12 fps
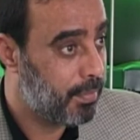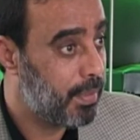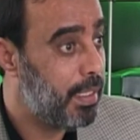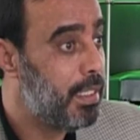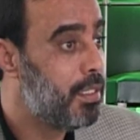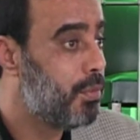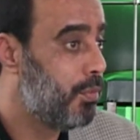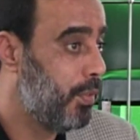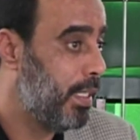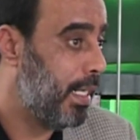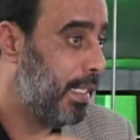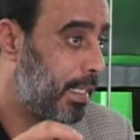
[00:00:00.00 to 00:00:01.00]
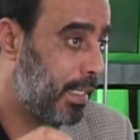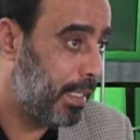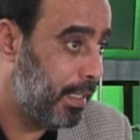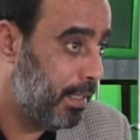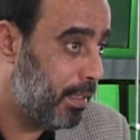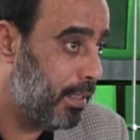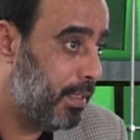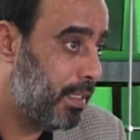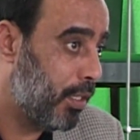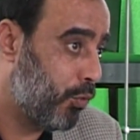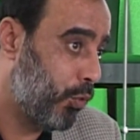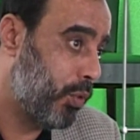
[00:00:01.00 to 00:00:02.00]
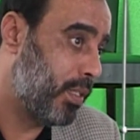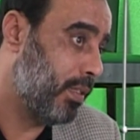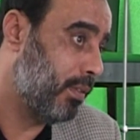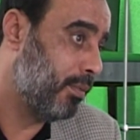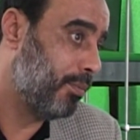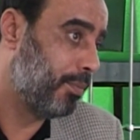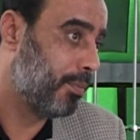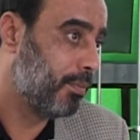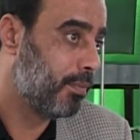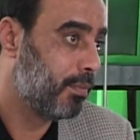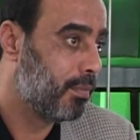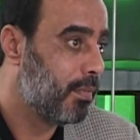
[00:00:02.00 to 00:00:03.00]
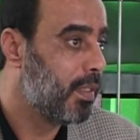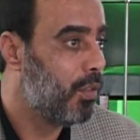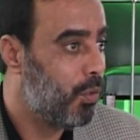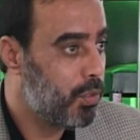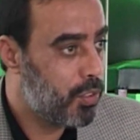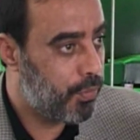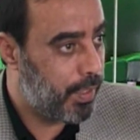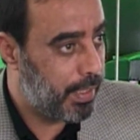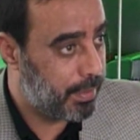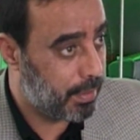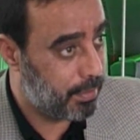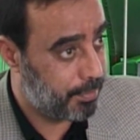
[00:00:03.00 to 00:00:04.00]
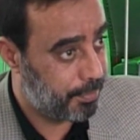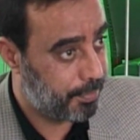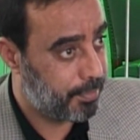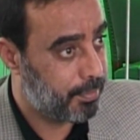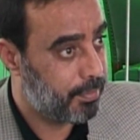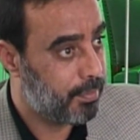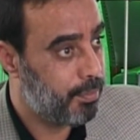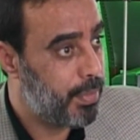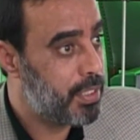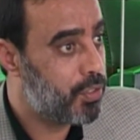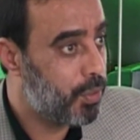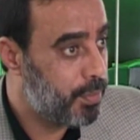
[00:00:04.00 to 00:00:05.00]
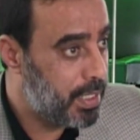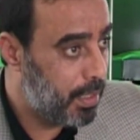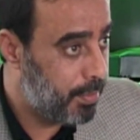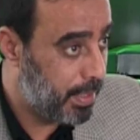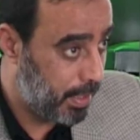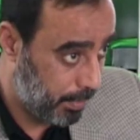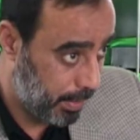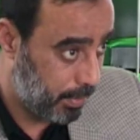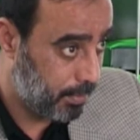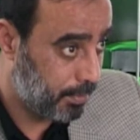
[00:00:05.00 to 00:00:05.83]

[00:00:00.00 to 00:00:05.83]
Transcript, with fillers: ist wie ein Ring in der Wüste und so weiter bis zum sieben Himmel.